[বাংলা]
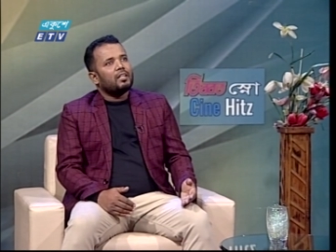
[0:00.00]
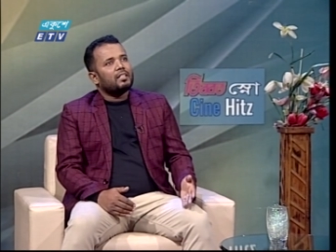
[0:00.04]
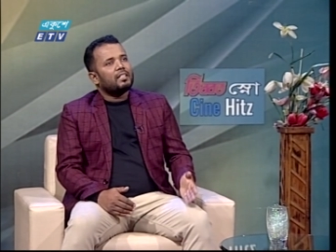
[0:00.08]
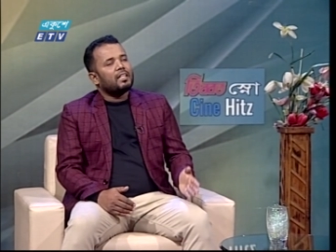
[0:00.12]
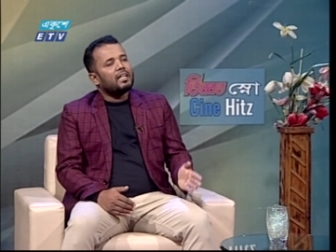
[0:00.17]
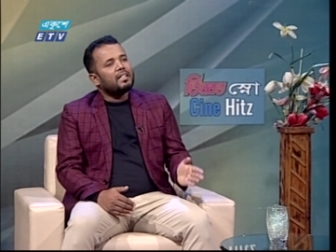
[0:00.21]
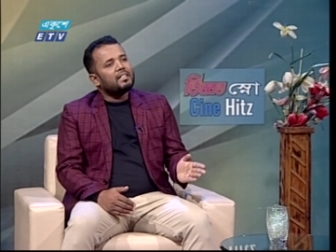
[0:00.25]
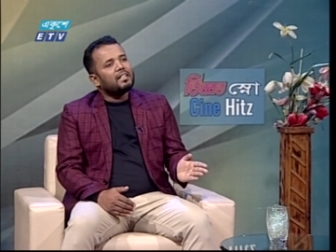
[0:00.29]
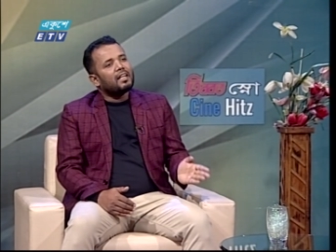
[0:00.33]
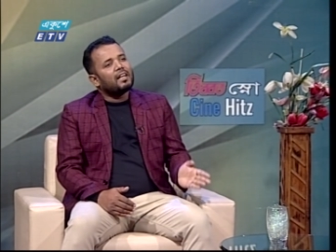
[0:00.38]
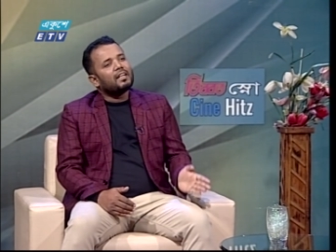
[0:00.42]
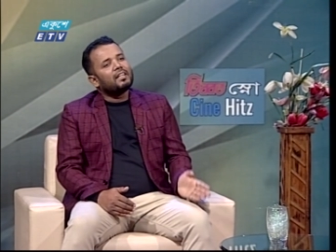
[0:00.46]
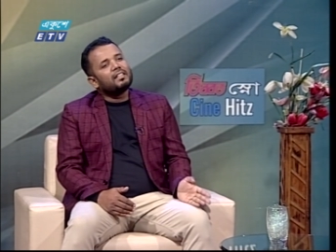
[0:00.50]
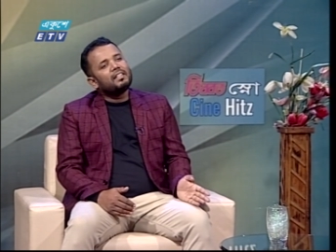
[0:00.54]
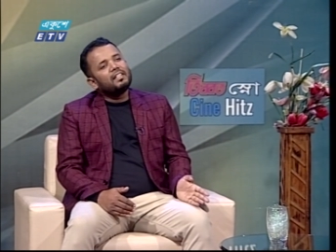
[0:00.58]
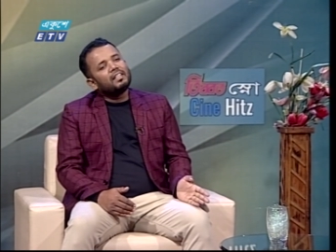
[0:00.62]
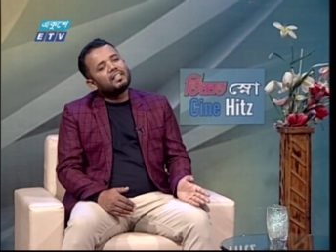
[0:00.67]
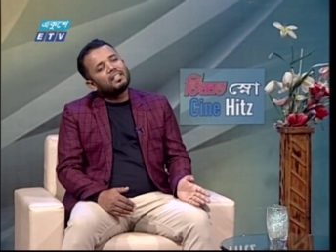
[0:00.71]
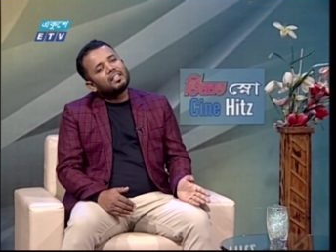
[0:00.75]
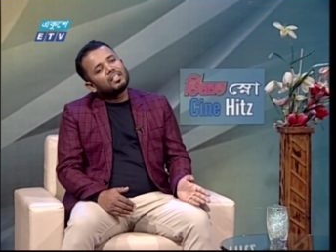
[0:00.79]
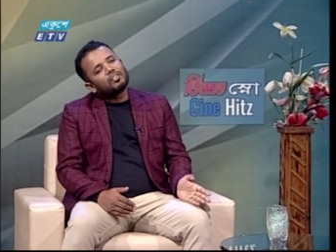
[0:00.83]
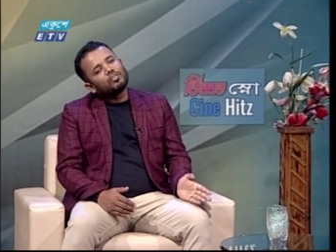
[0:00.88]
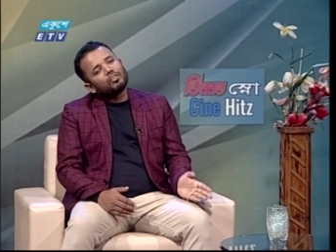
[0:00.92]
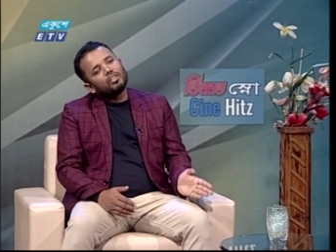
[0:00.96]
সেই জায়গা
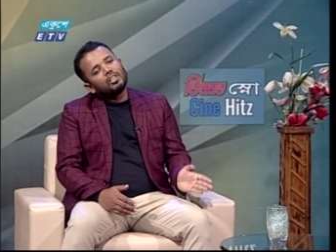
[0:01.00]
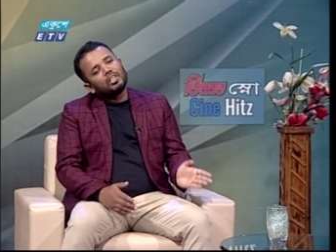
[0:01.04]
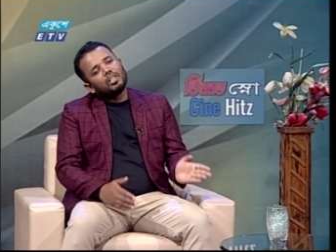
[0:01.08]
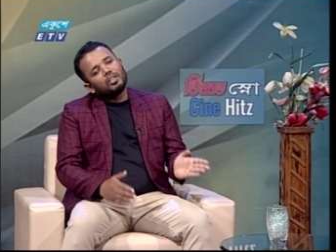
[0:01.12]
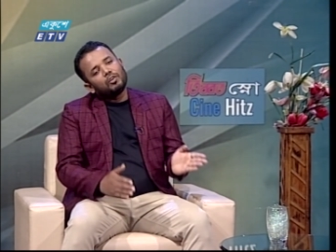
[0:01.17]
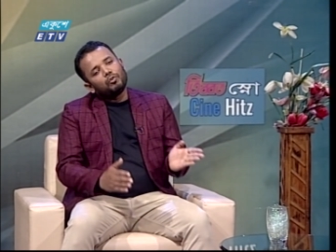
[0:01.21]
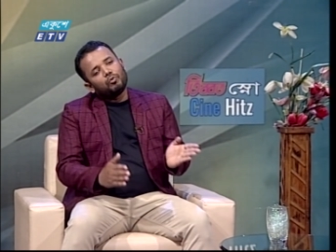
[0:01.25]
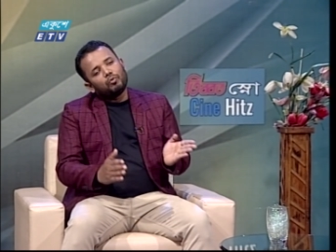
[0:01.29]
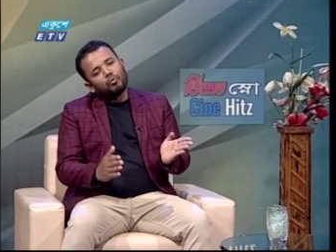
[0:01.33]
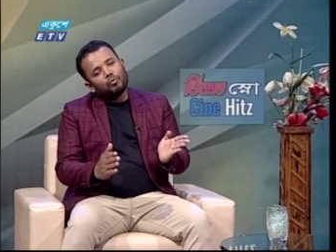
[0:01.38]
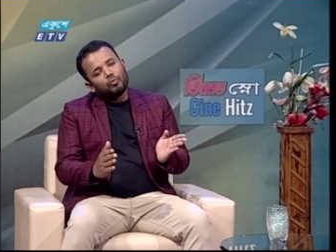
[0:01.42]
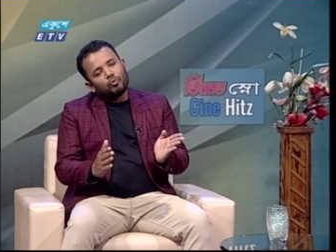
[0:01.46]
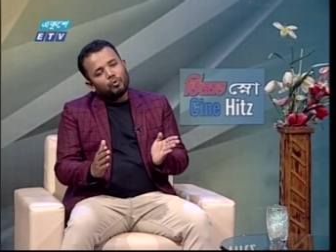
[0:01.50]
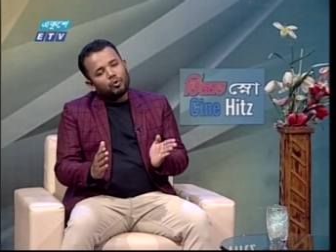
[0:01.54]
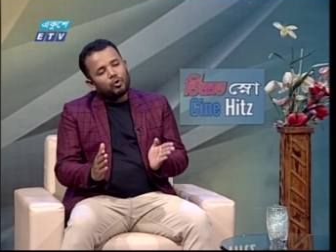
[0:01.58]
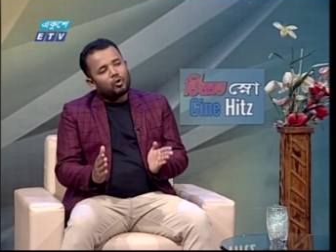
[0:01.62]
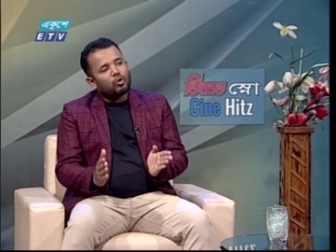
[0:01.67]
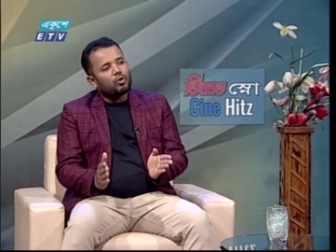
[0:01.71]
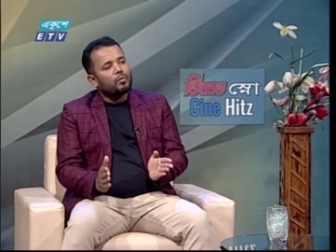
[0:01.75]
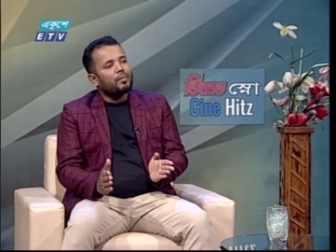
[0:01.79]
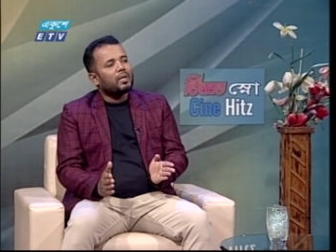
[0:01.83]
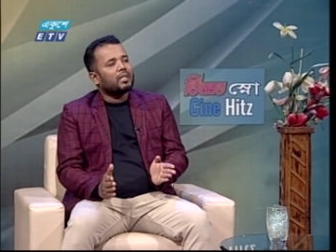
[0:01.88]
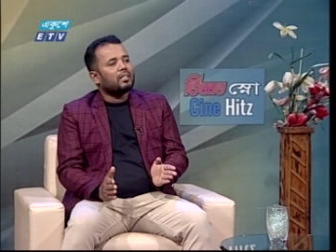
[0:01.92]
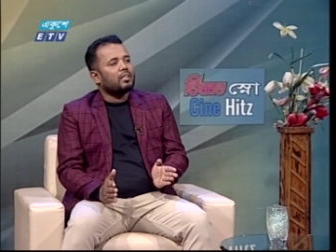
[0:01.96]
থেকে আসলে ওই
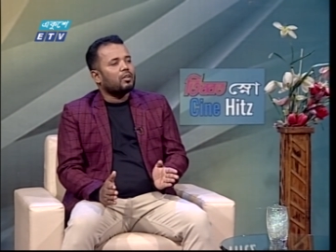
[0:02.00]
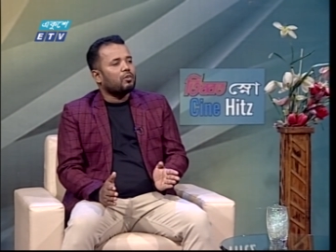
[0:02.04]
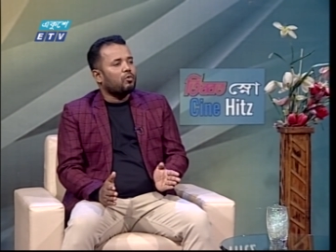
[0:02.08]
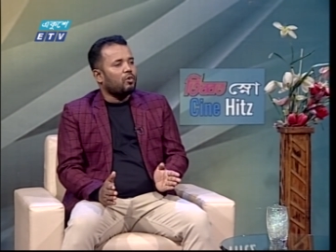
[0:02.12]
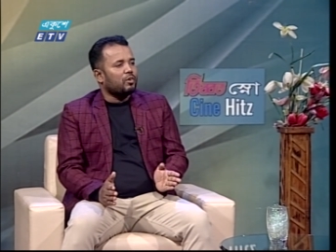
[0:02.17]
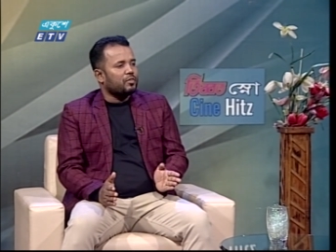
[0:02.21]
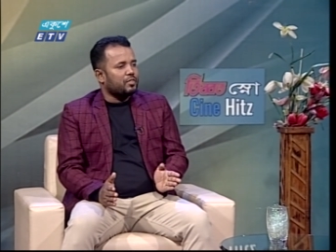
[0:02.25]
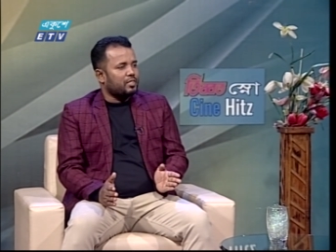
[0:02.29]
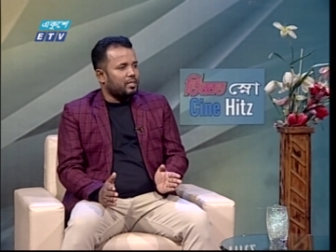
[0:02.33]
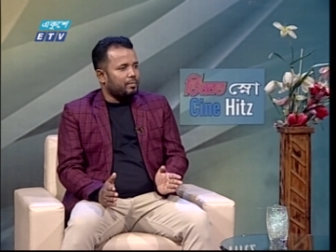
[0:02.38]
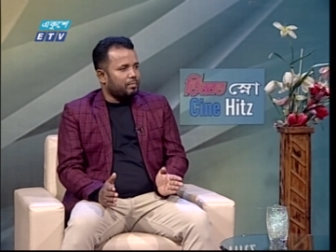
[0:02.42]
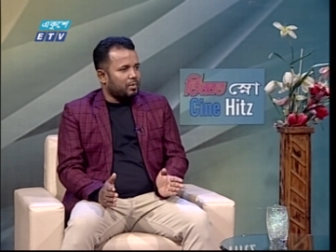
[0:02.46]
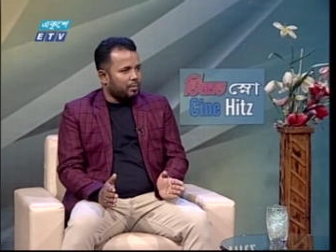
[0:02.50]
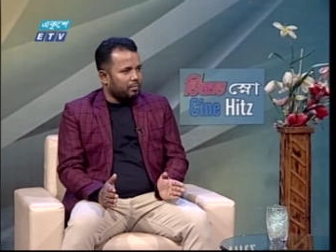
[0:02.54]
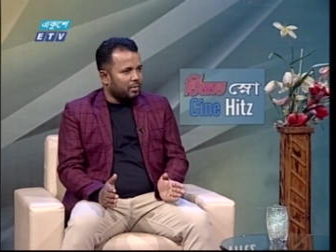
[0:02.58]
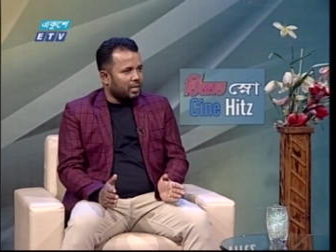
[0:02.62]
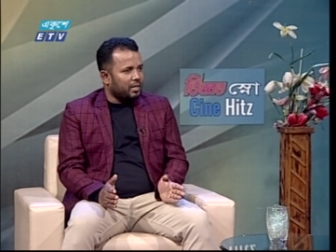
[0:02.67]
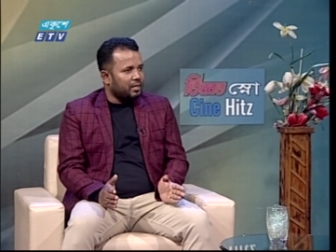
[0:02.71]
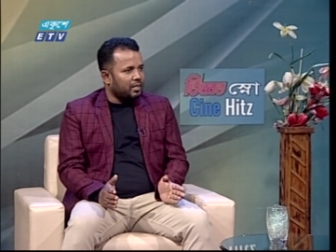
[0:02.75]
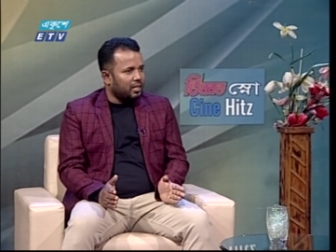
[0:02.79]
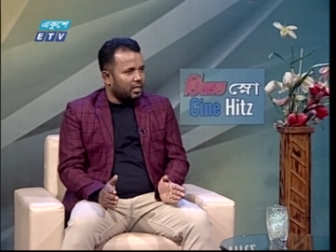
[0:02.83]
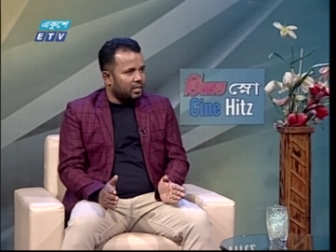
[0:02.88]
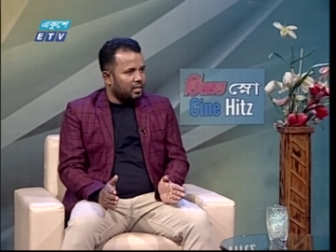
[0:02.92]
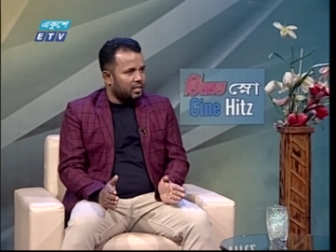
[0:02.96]
রকম একটা কনসেপ্ট আমরা
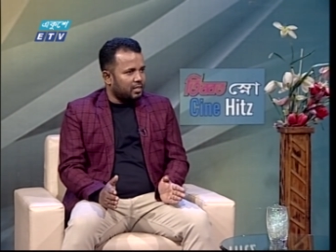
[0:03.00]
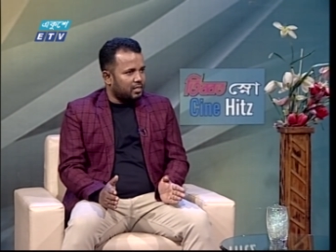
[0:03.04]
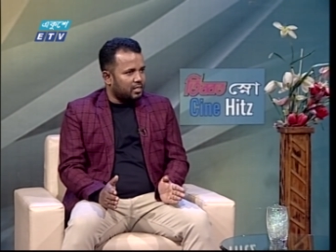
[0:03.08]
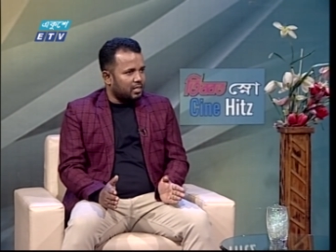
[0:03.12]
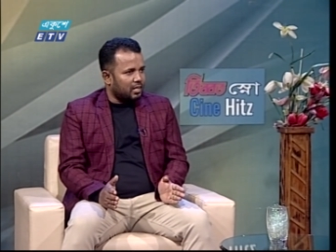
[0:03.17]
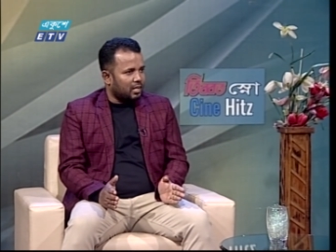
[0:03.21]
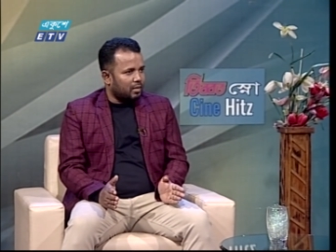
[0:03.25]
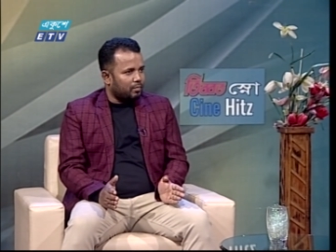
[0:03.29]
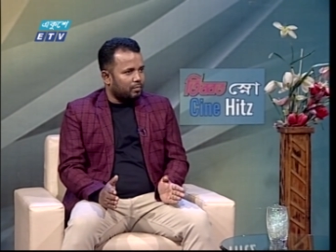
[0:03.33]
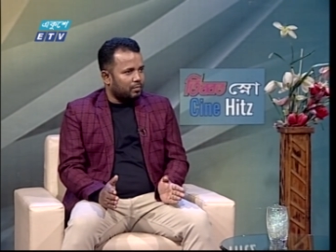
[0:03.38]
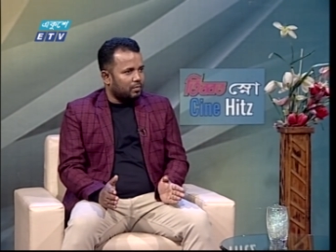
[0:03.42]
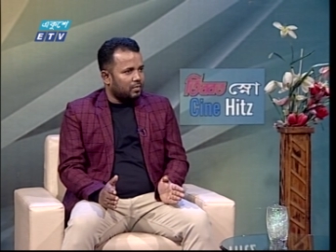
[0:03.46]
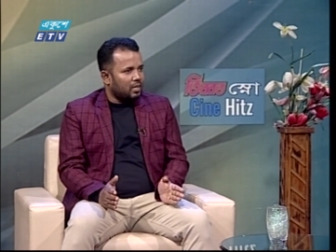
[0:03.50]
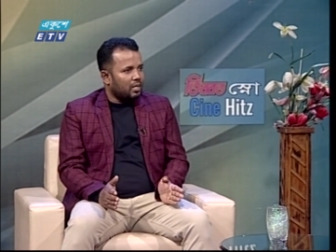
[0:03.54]
নিয়ে নিয়েছিলাম